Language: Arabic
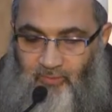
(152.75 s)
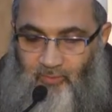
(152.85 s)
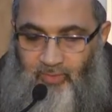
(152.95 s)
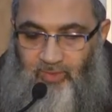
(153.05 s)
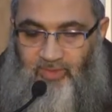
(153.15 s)

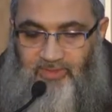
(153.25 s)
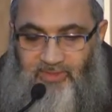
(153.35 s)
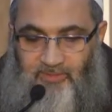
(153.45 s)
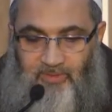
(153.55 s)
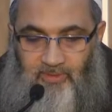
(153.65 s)

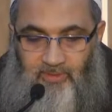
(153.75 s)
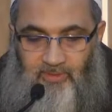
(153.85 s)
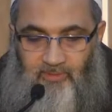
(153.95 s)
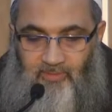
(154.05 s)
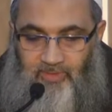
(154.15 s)

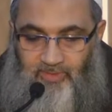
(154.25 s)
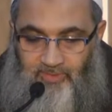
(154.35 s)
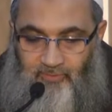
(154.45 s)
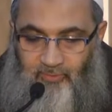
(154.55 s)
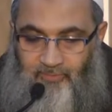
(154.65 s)
وسبق
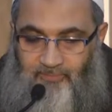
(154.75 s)
بيانه